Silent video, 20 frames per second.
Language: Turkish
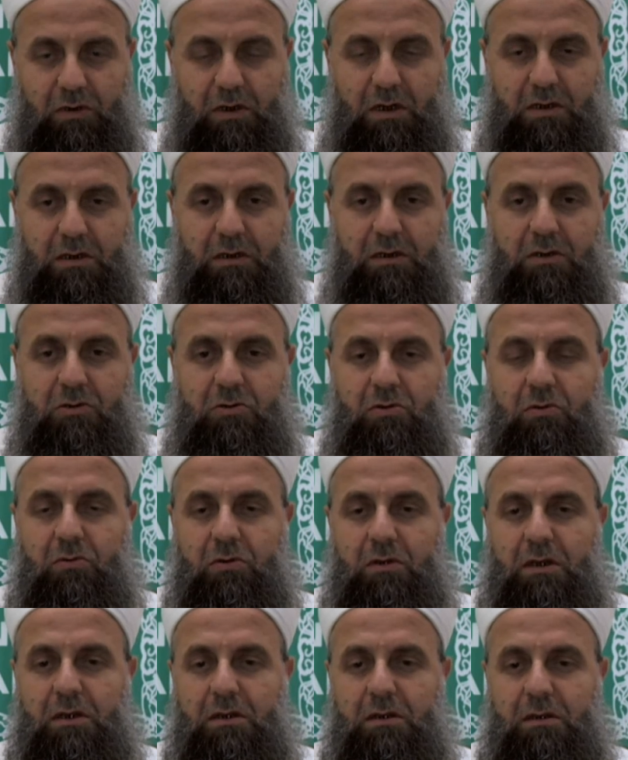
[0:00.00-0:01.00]
Gerçekten çok
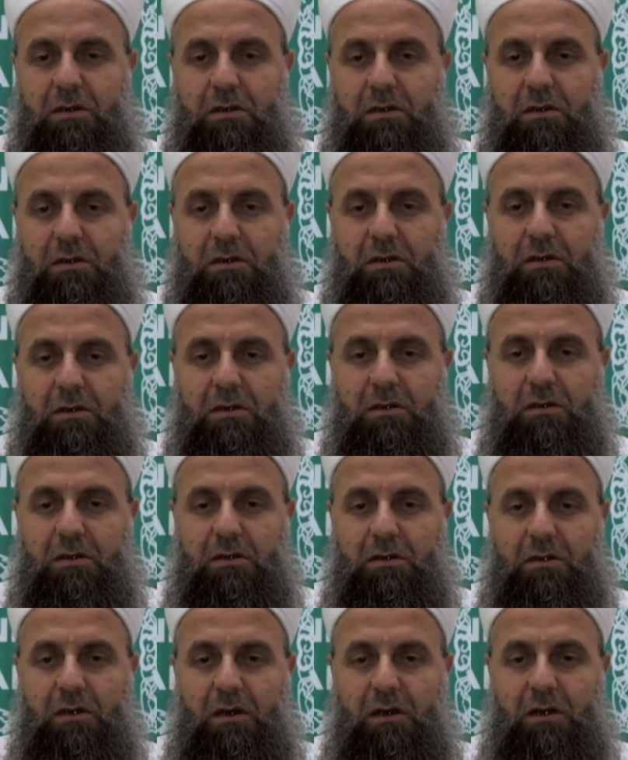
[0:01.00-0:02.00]
kolay.
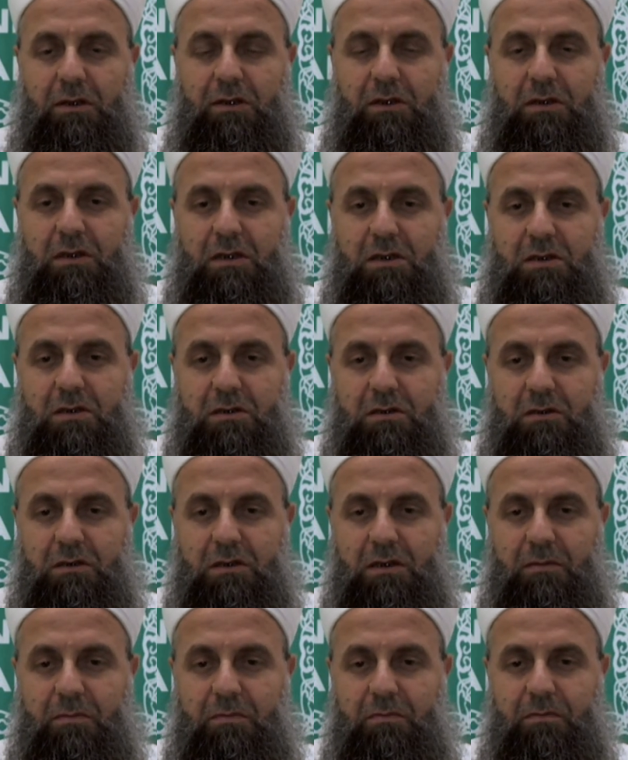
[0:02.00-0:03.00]
6
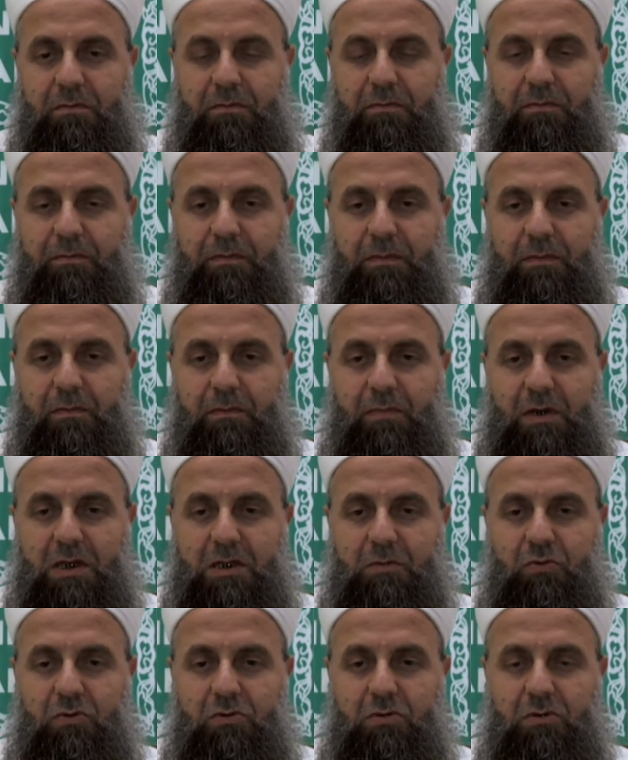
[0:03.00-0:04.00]
yaşında,
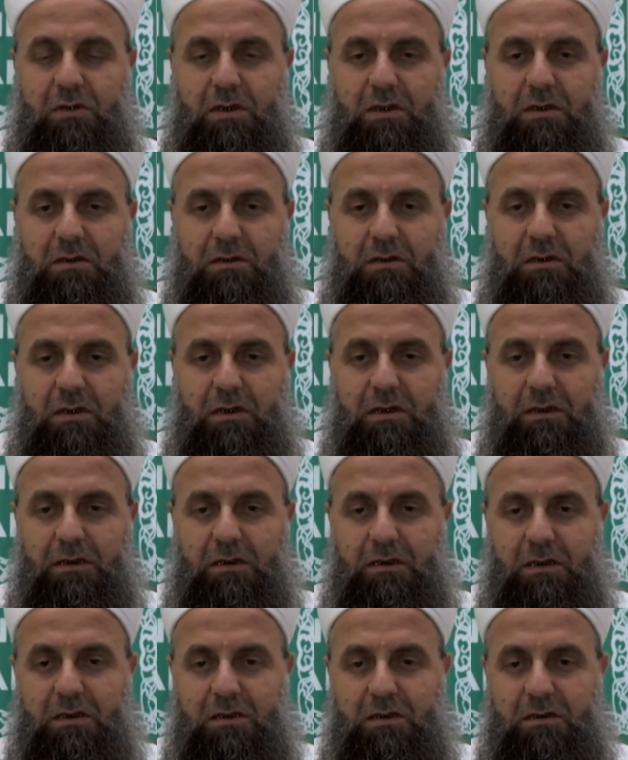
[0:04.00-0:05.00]
5,5 yaşında,
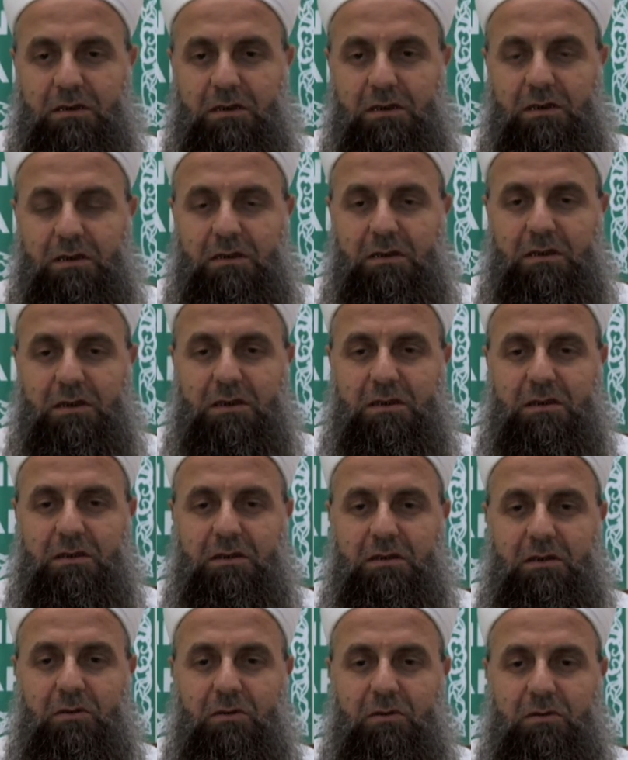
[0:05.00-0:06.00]
6 yaşında, 7
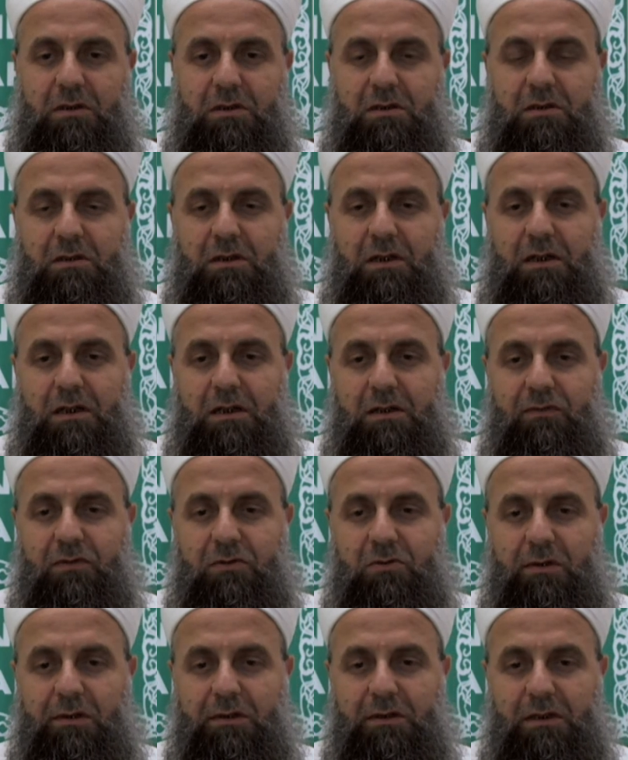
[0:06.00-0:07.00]
yaşında, 10 yaşında
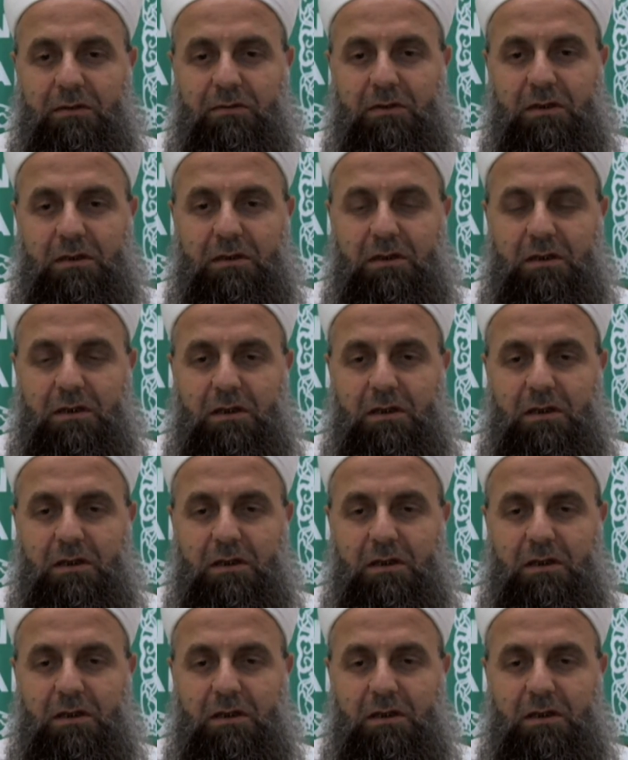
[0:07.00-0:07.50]
hafız olanlar var.